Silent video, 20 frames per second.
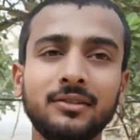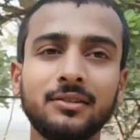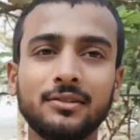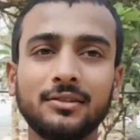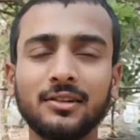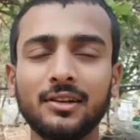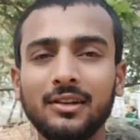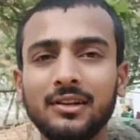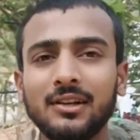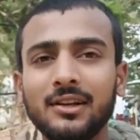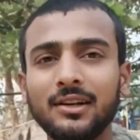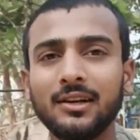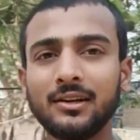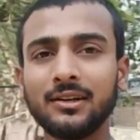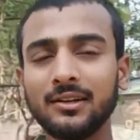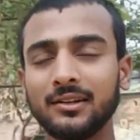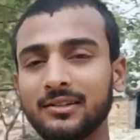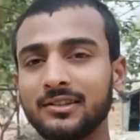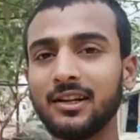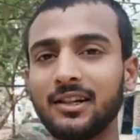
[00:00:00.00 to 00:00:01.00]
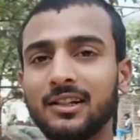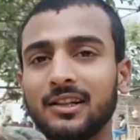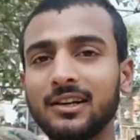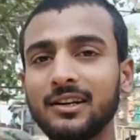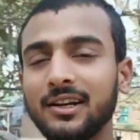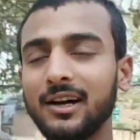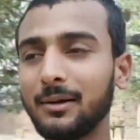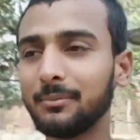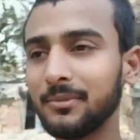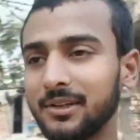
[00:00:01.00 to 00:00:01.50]
चलिए चलते हैं
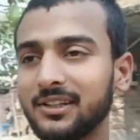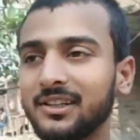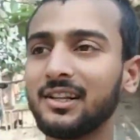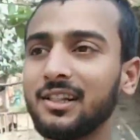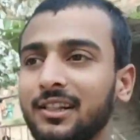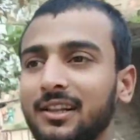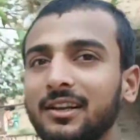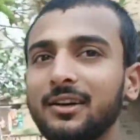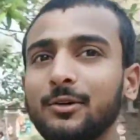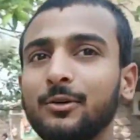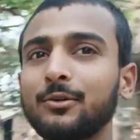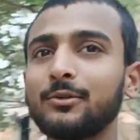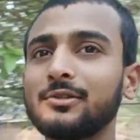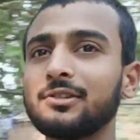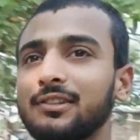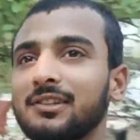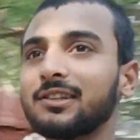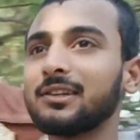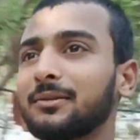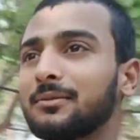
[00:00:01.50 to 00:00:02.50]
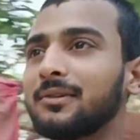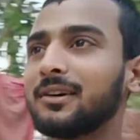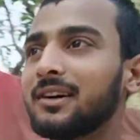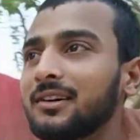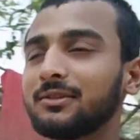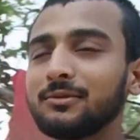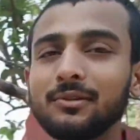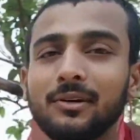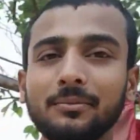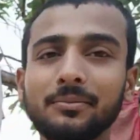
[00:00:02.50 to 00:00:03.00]
ढाब में चलते हैं और उसके बाद
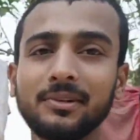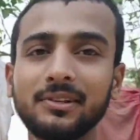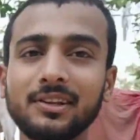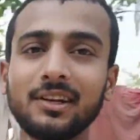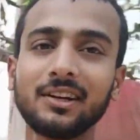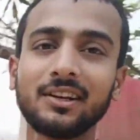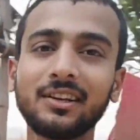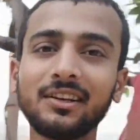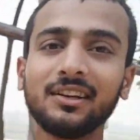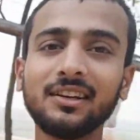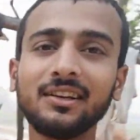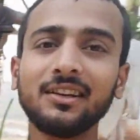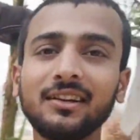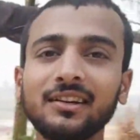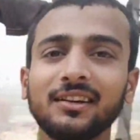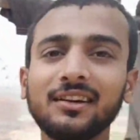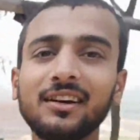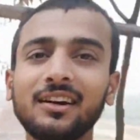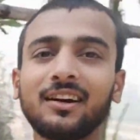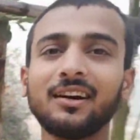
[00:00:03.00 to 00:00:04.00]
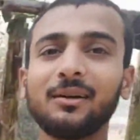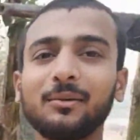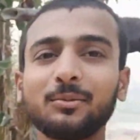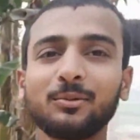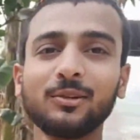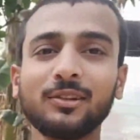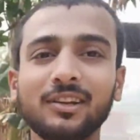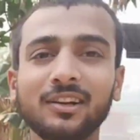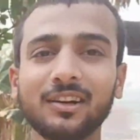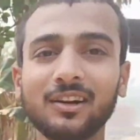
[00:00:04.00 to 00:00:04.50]
वहाँ पर जाके
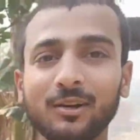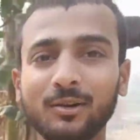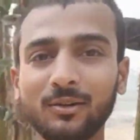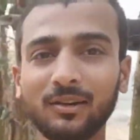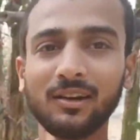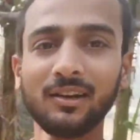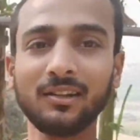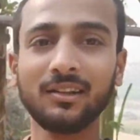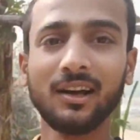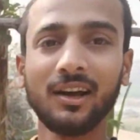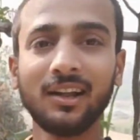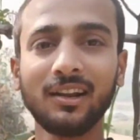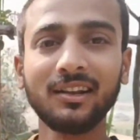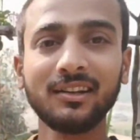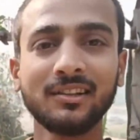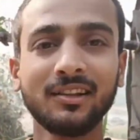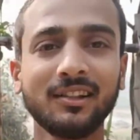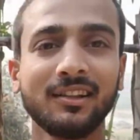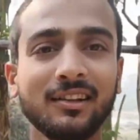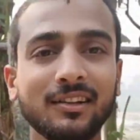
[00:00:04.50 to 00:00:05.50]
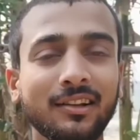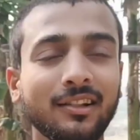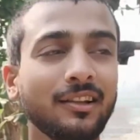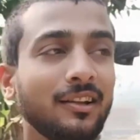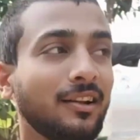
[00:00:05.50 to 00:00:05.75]
आपको दिखाऊंगा नहा ले जल्दी जल्दी